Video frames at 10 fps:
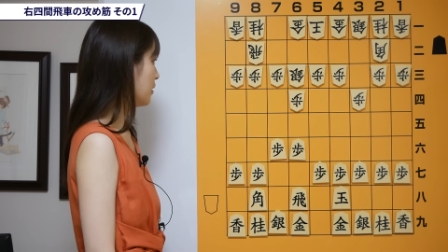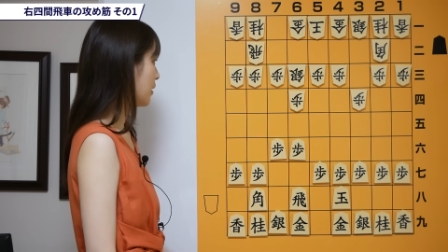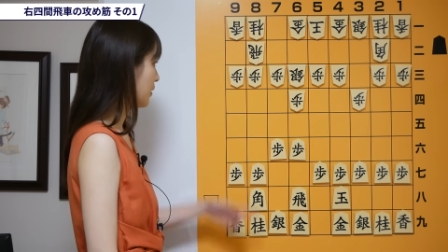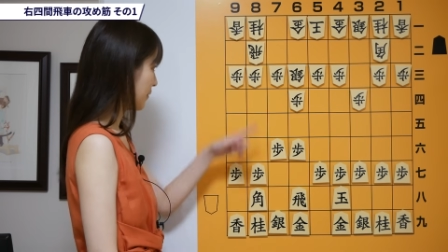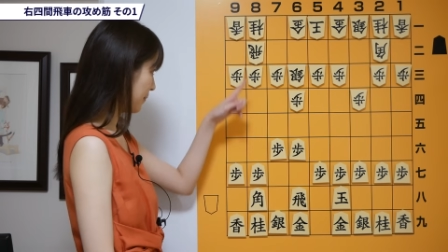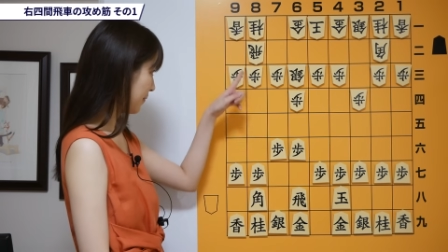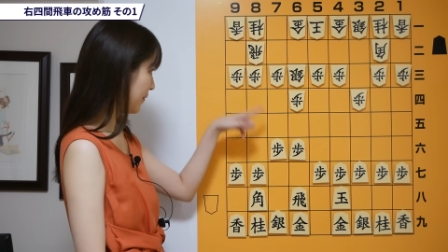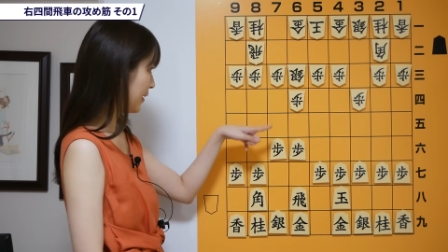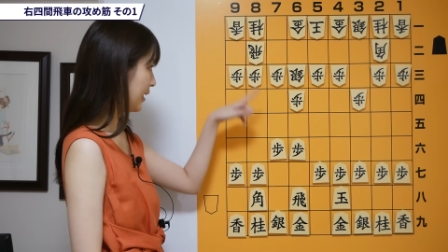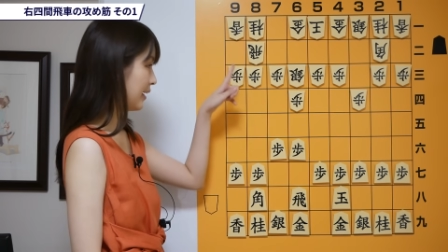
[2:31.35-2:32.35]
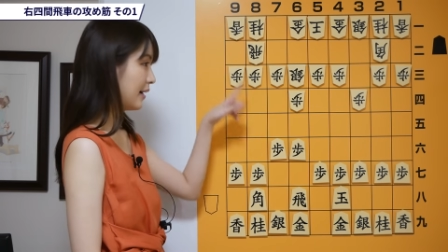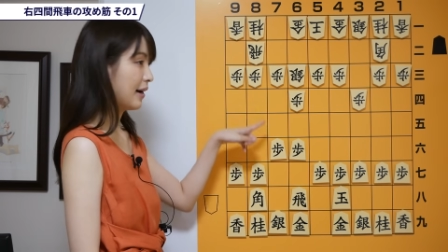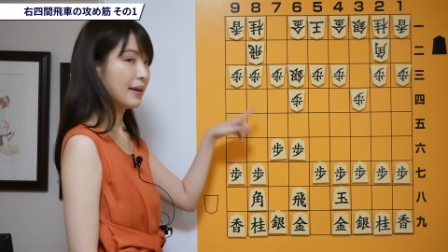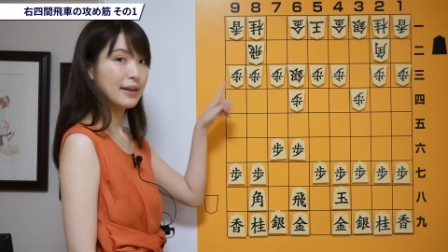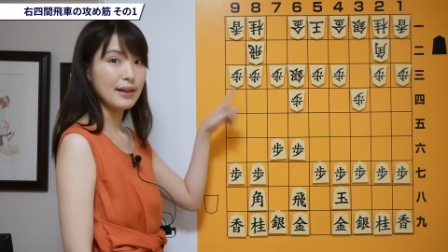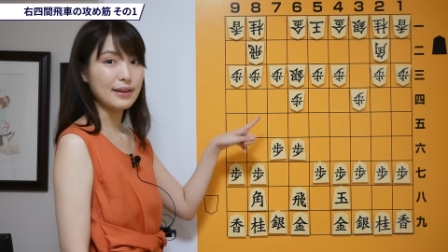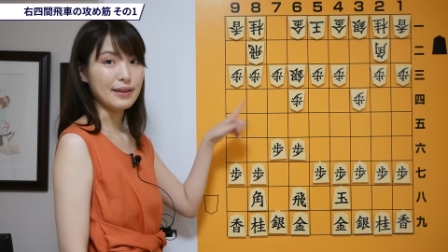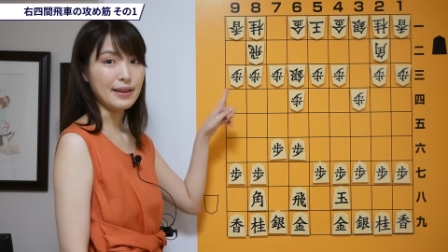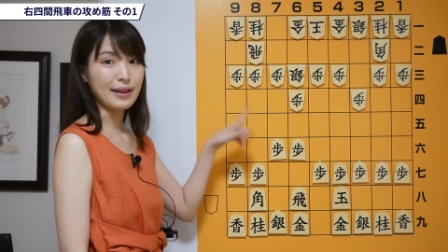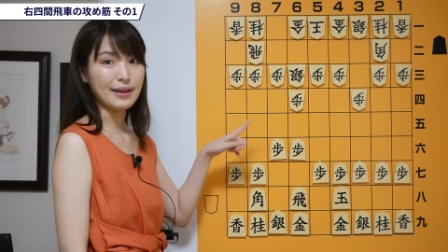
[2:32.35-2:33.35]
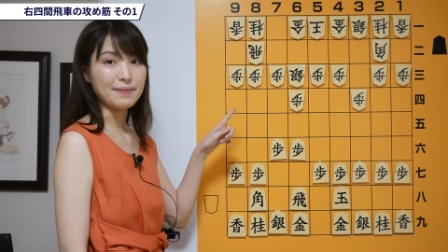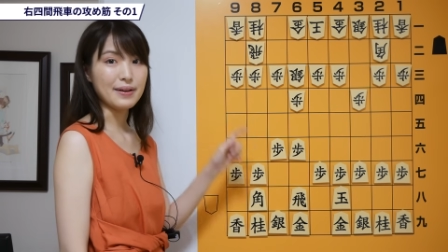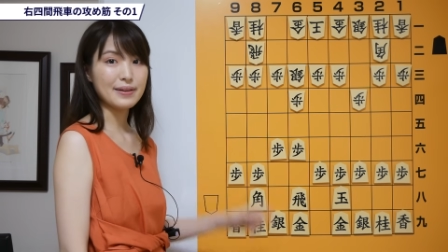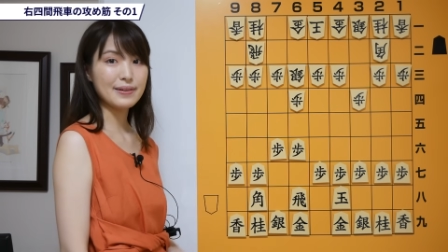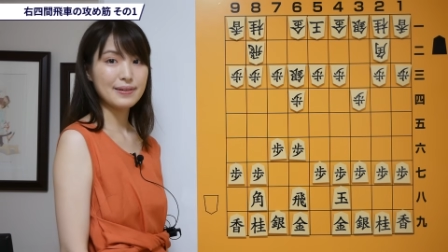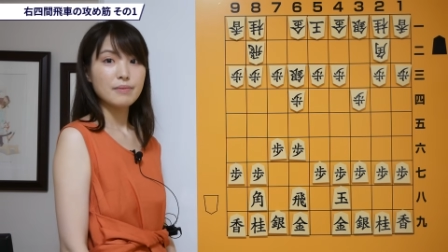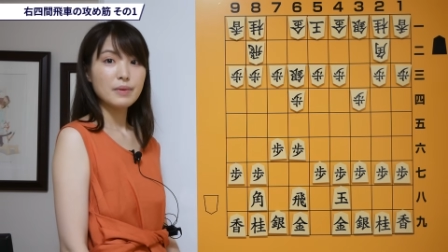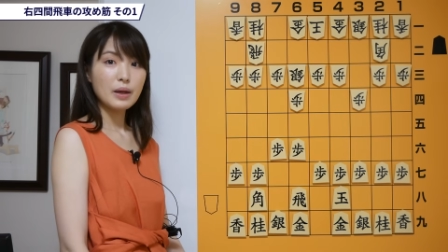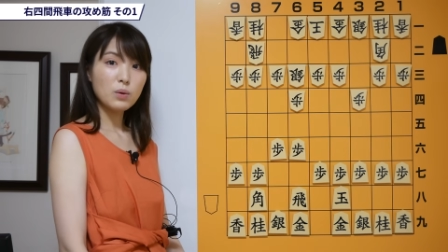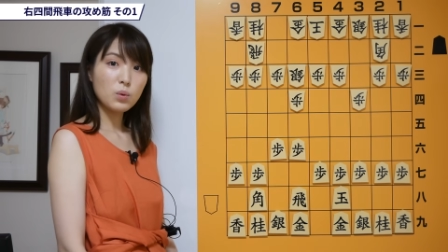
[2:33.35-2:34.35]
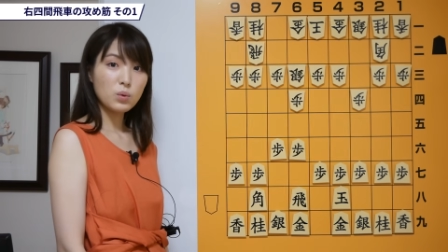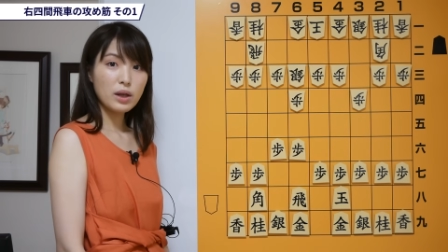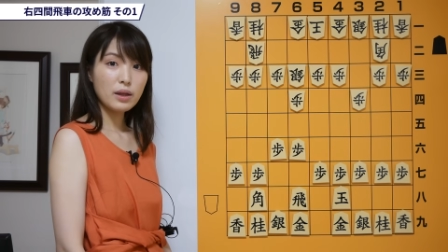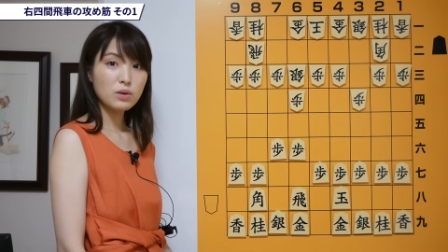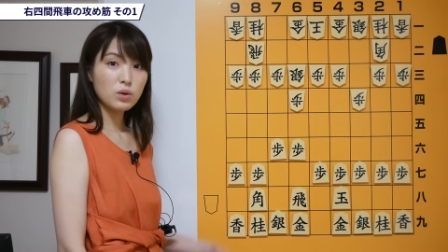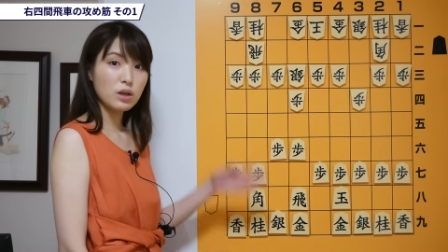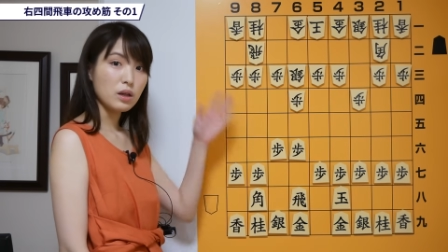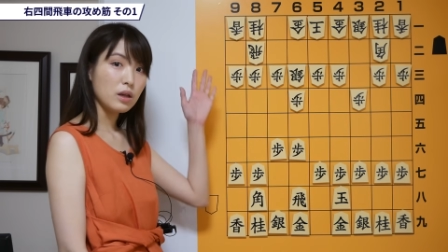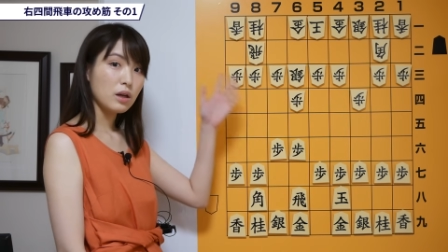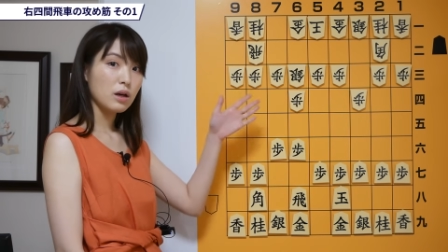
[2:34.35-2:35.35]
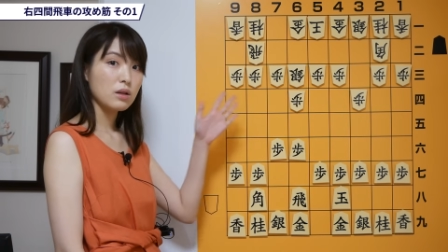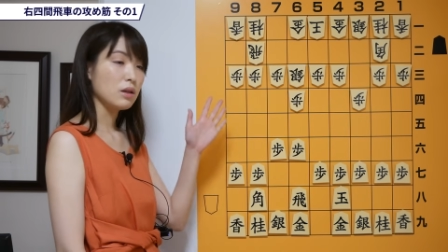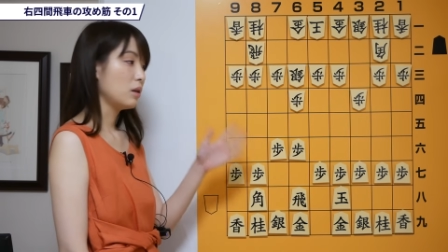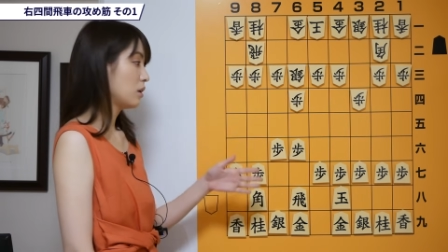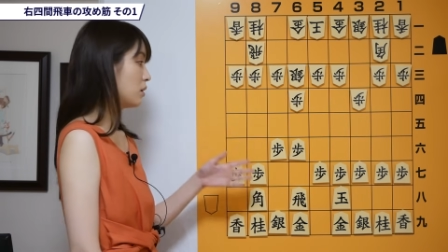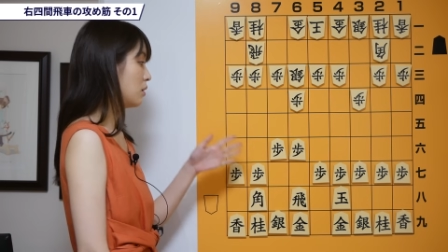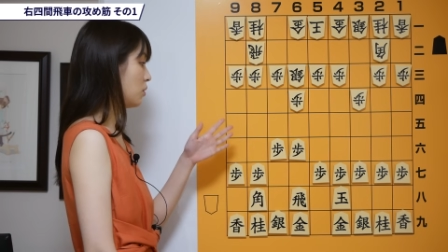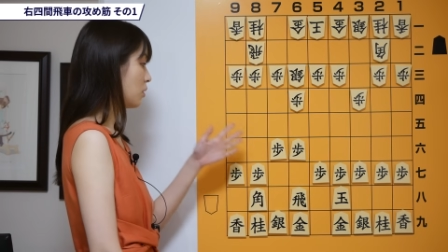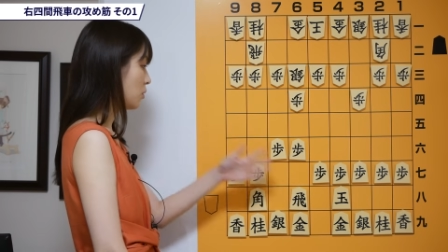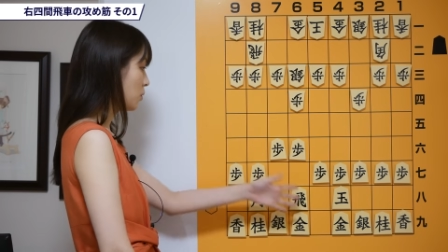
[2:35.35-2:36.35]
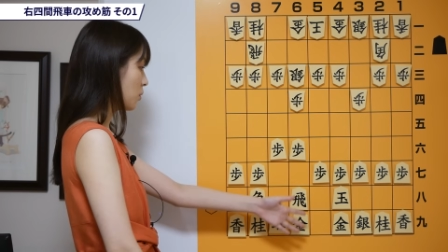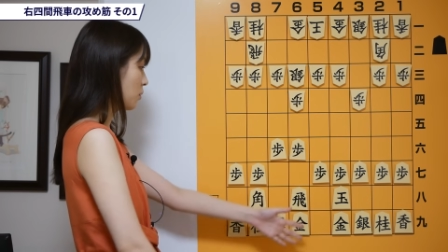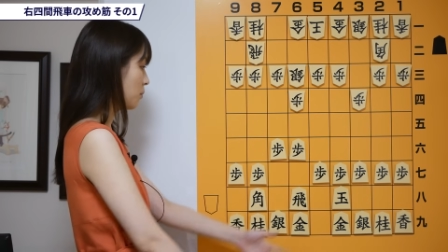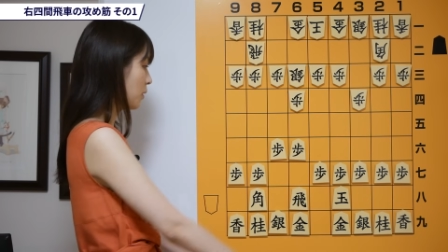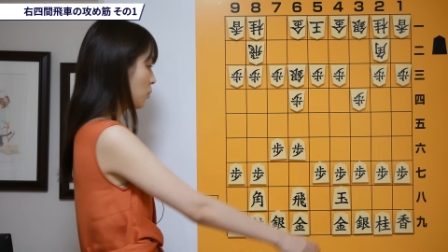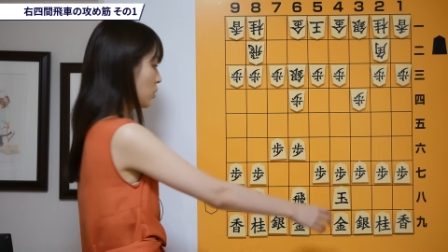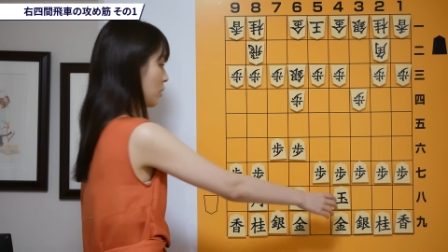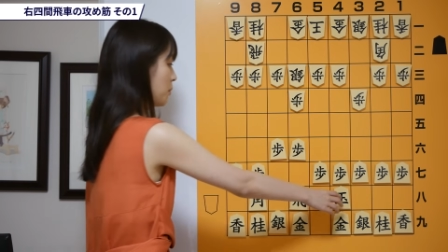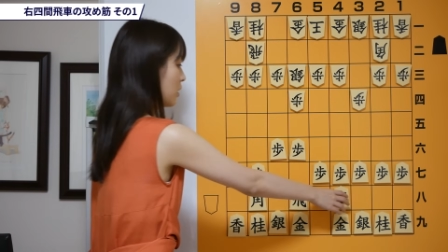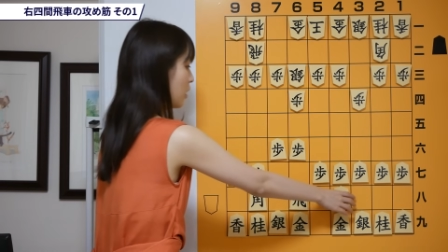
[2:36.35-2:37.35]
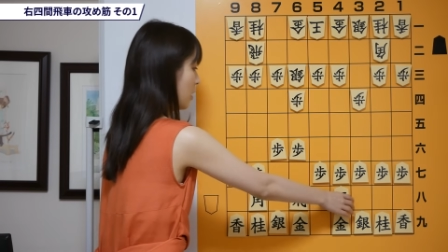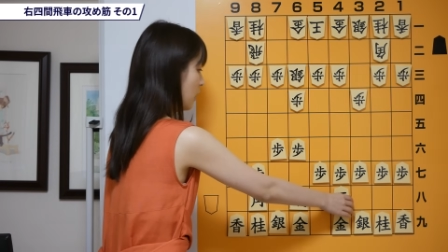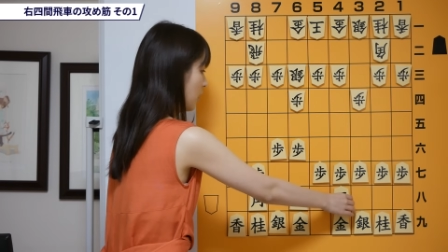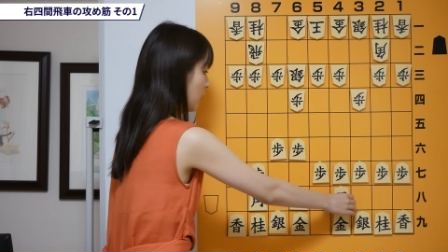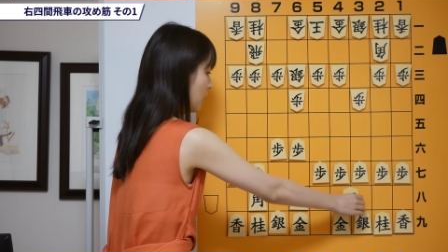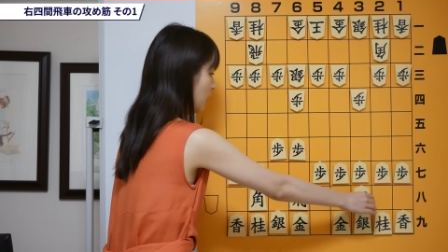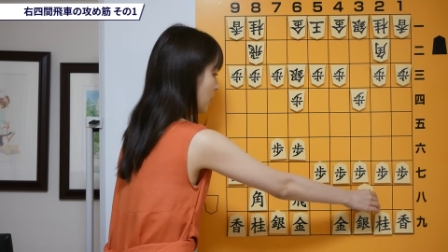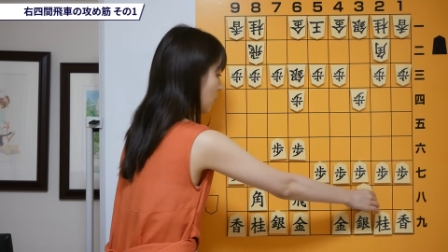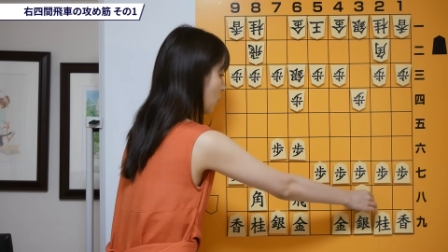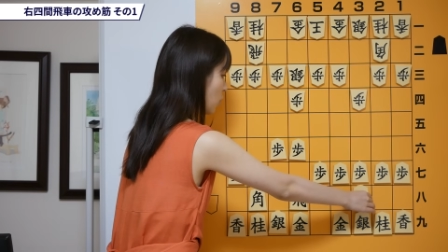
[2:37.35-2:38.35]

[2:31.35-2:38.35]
んだん銀が出てきます。でここで次に銀上がってきたんですけど、まあ、王様がこ